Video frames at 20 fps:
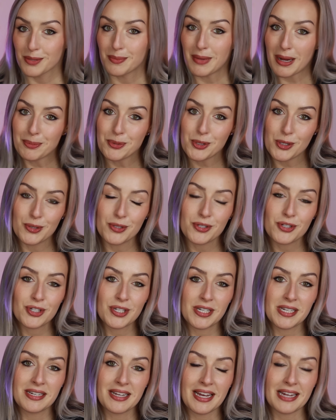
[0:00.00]
zum Abschluss
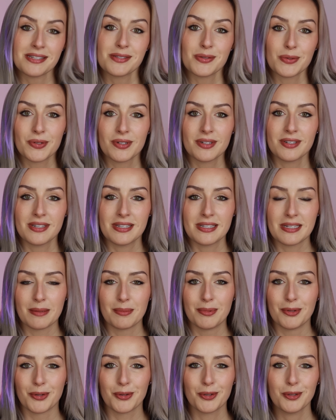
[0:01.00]
steht ganz unten dieser
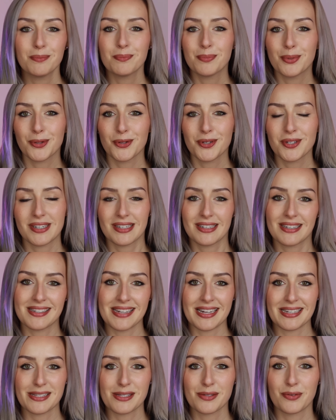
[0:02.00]
berühmt-berüchtigte
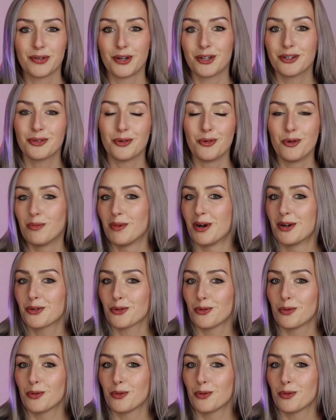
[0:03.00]
Satz von Oma und